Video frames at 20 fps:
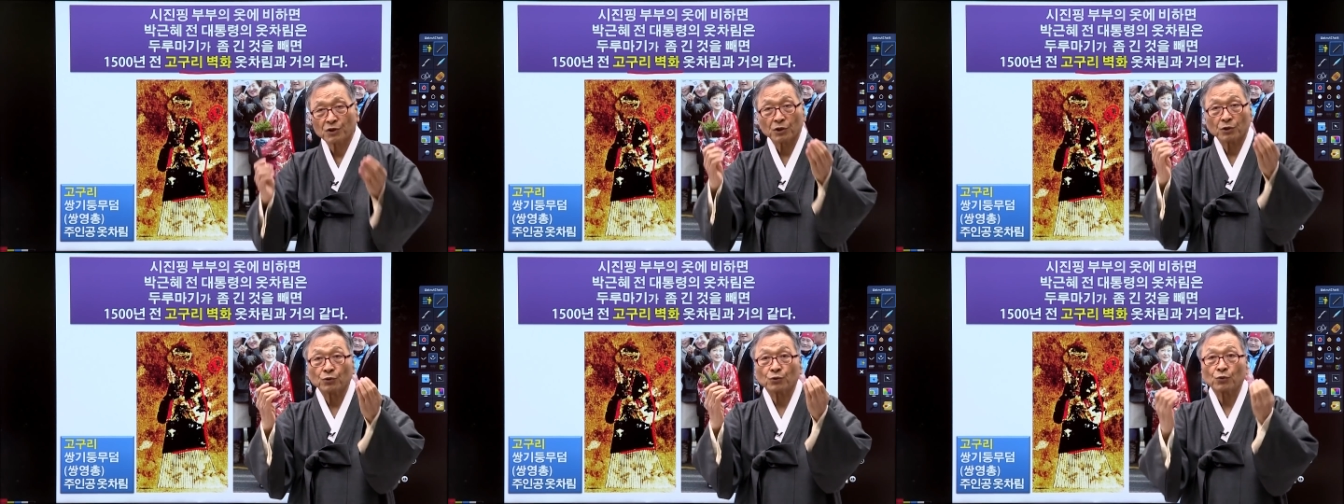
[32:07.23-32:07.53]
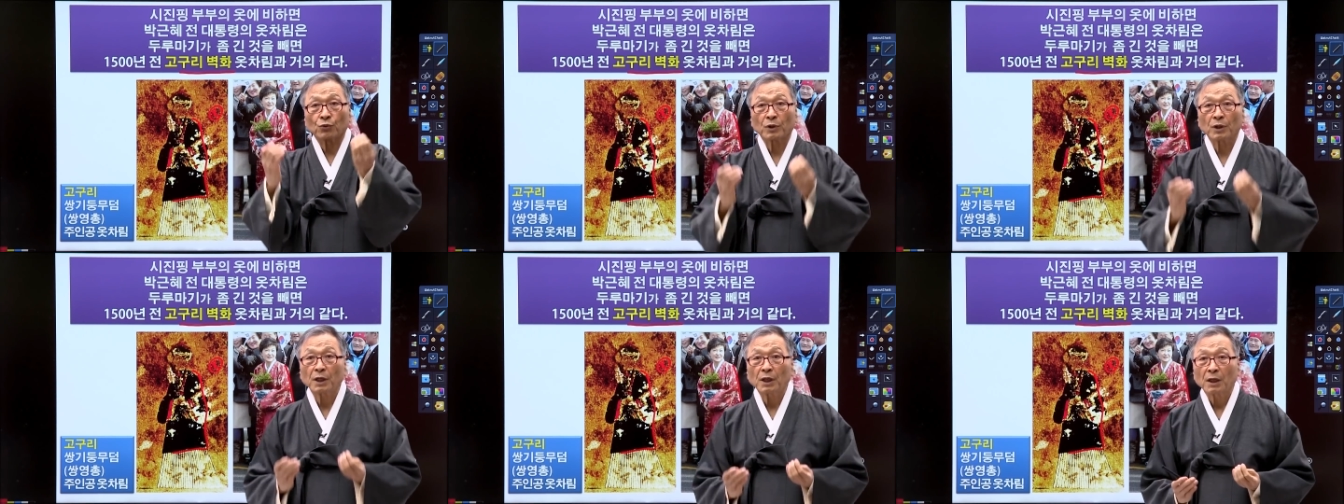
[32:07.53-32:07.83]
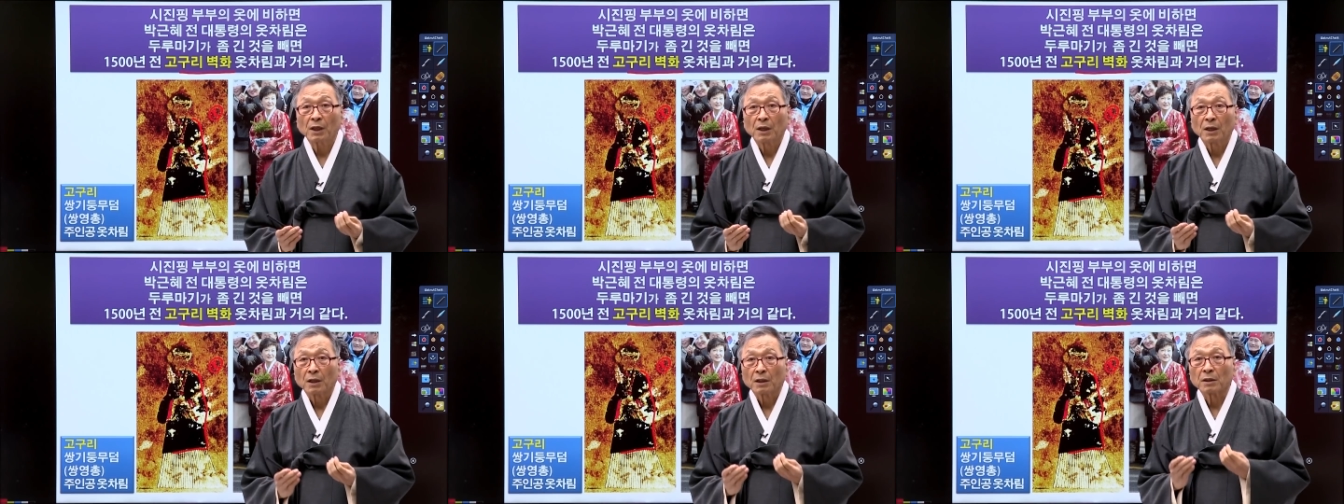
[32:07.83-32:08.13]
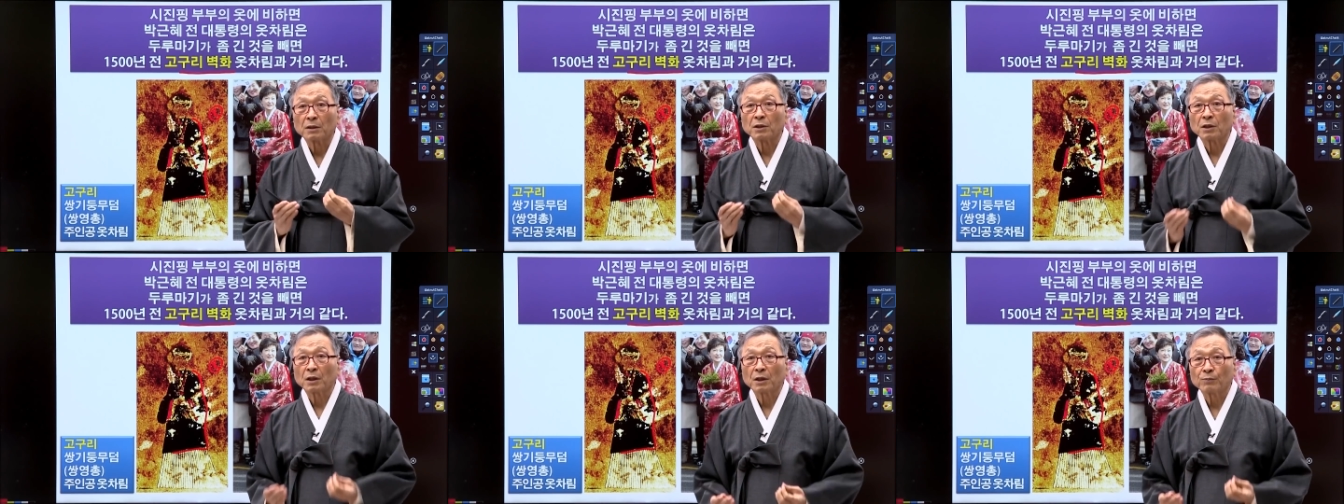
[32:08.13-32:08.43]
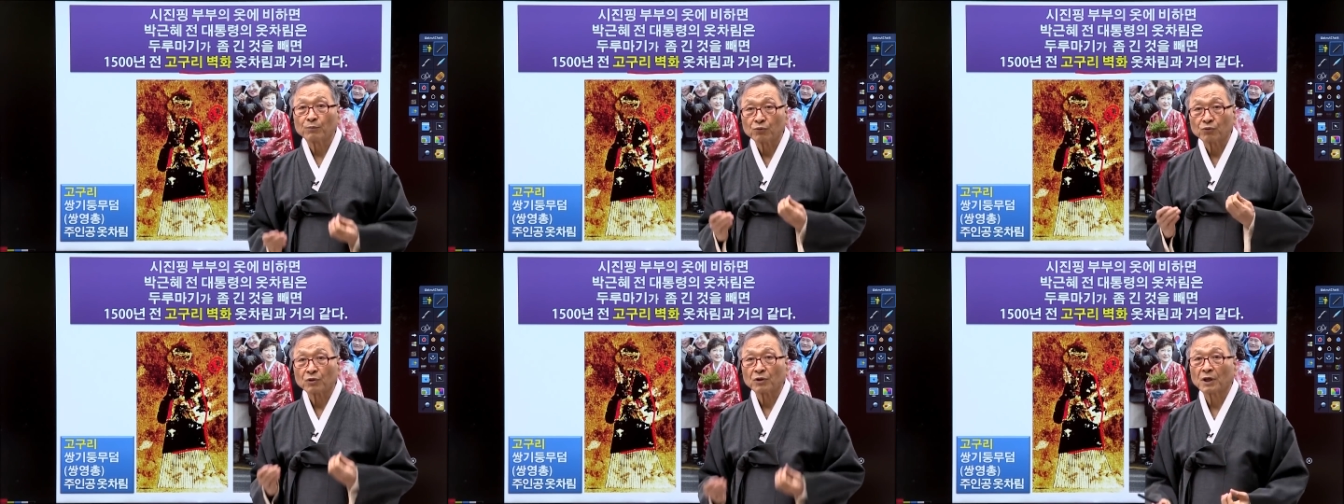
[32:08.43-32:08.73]
전통에 그대로
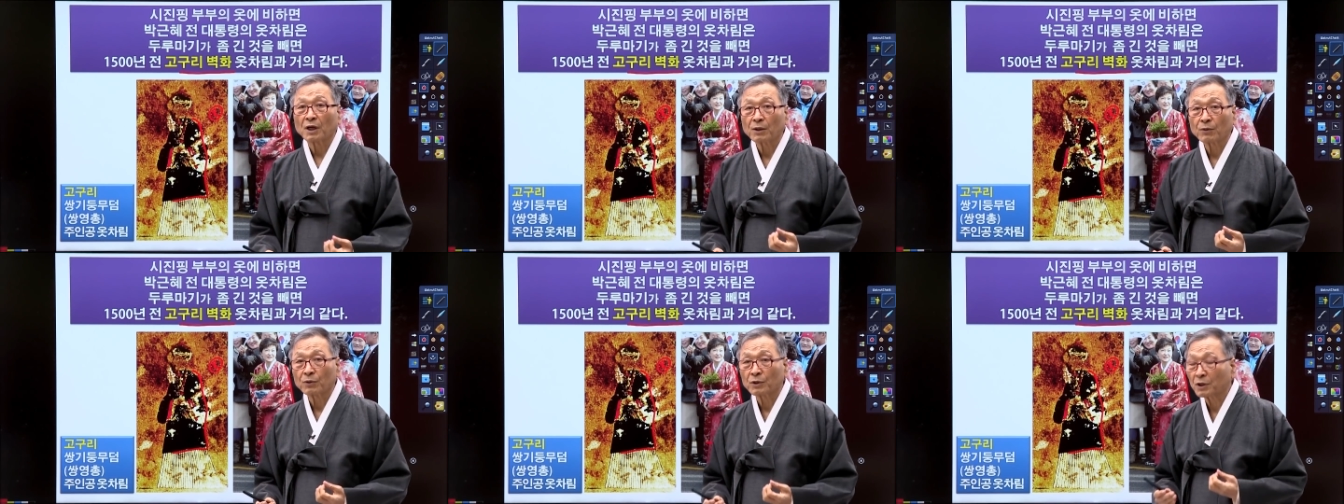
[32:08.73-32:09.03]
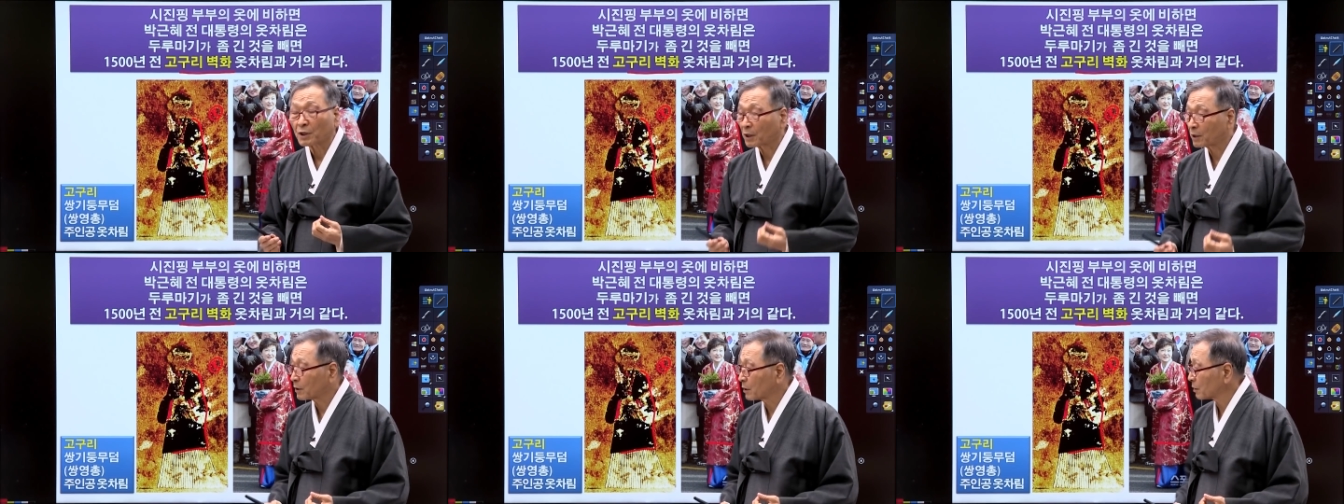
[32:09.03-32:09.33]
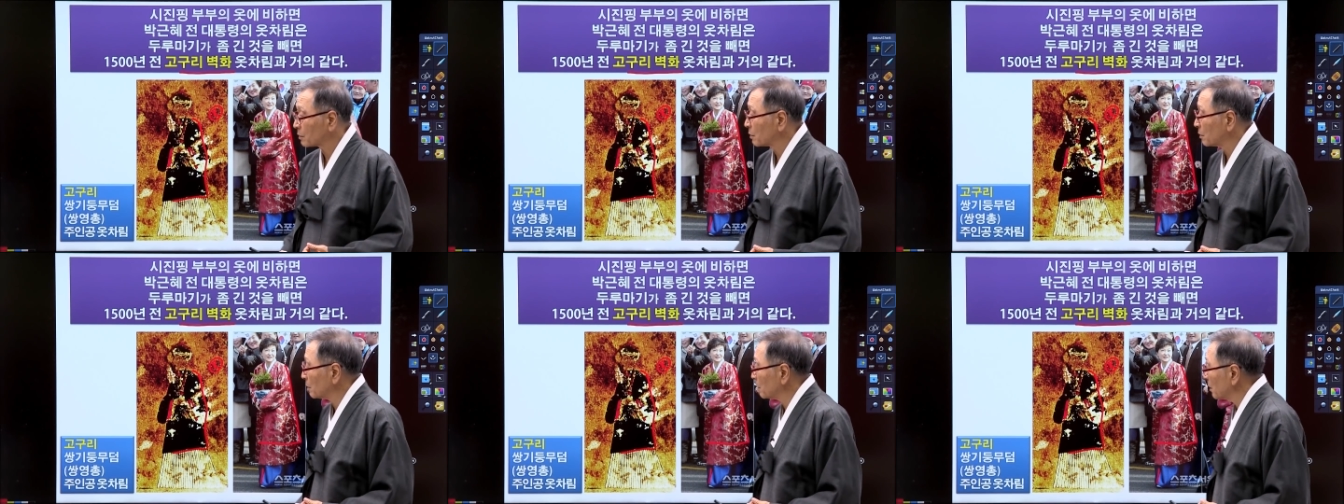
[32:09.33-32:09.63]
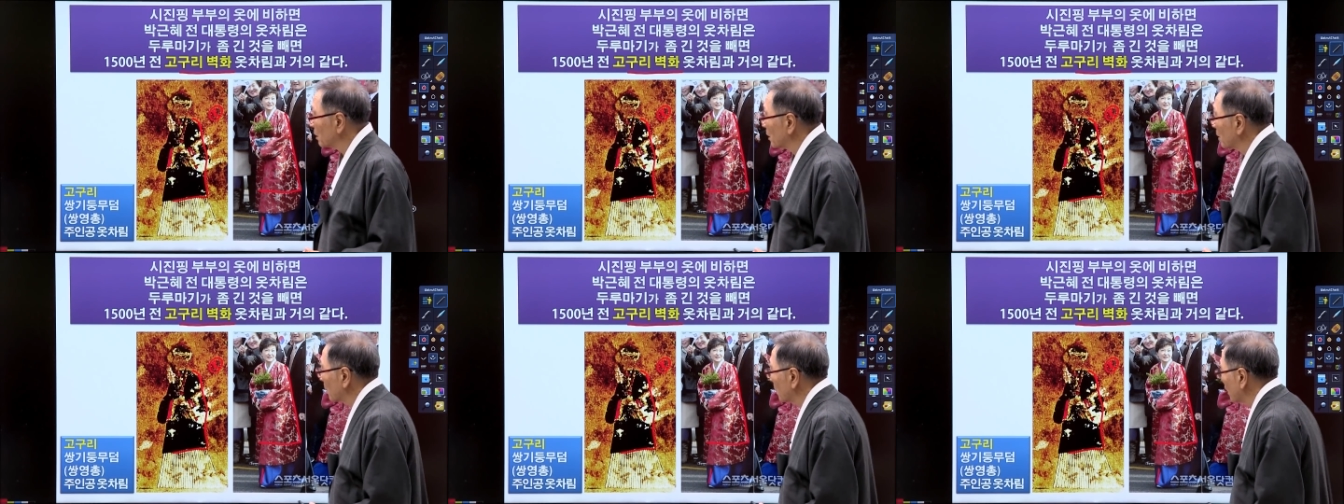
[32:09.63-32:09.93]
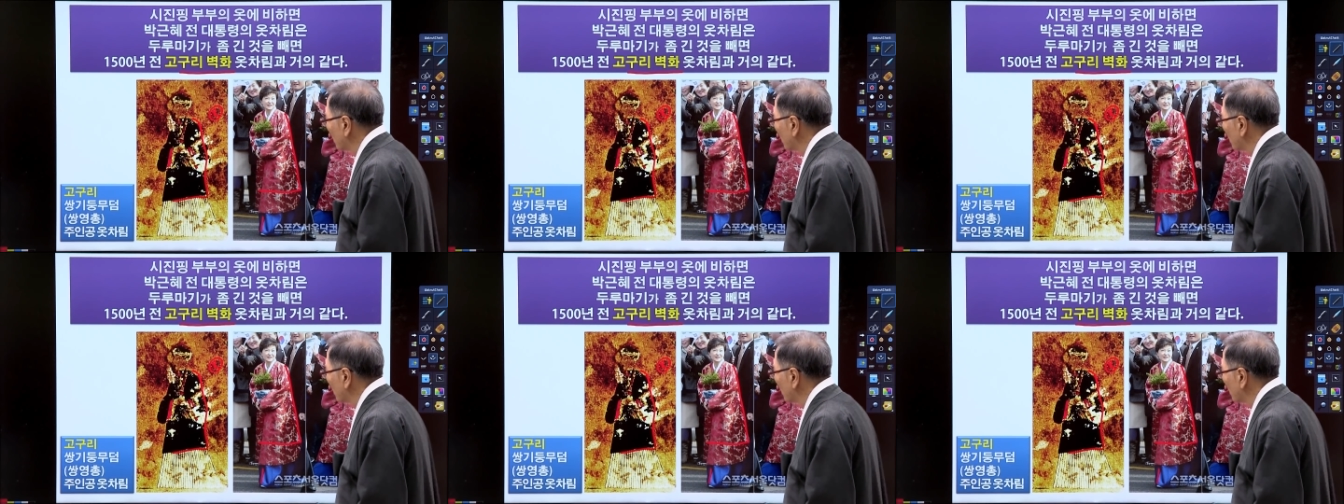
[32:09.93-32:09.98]
묻어나고 있다는 것을